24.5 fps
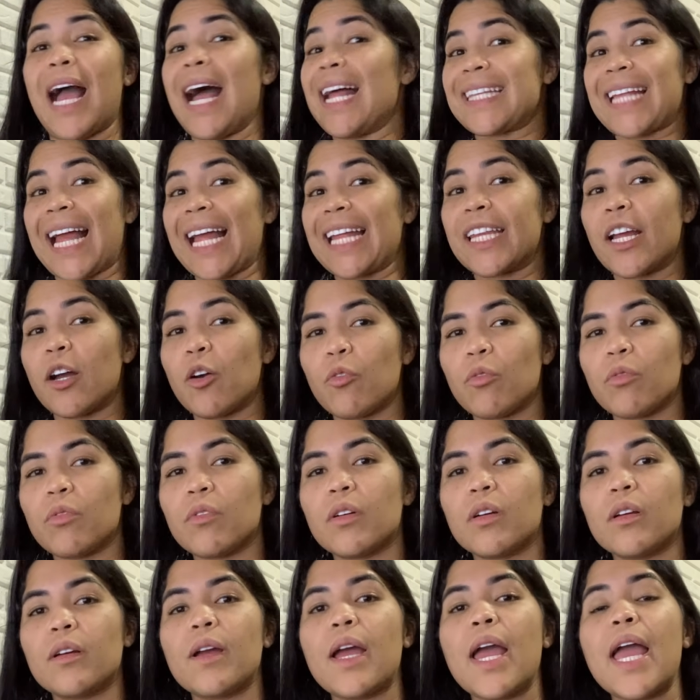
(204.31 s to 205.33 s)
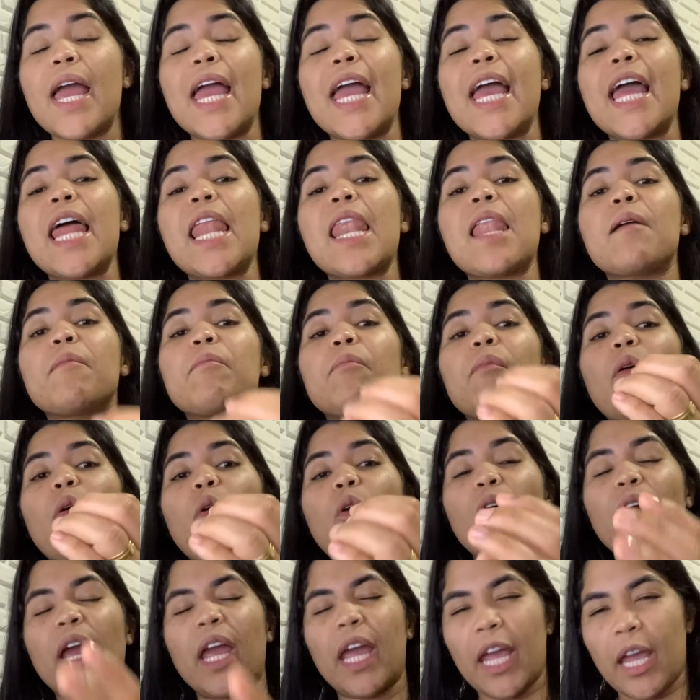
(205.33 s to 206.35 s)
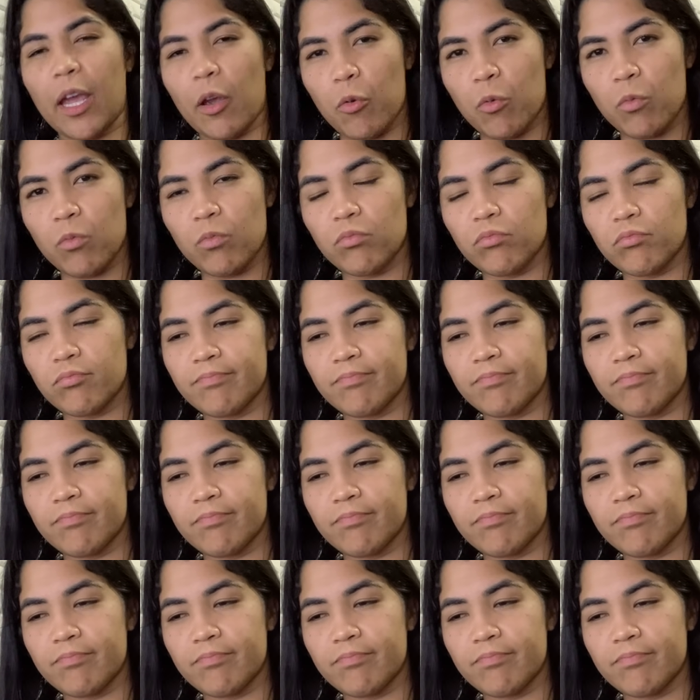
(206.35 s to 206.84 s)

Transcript: Ah, tá, não. Ela morreu.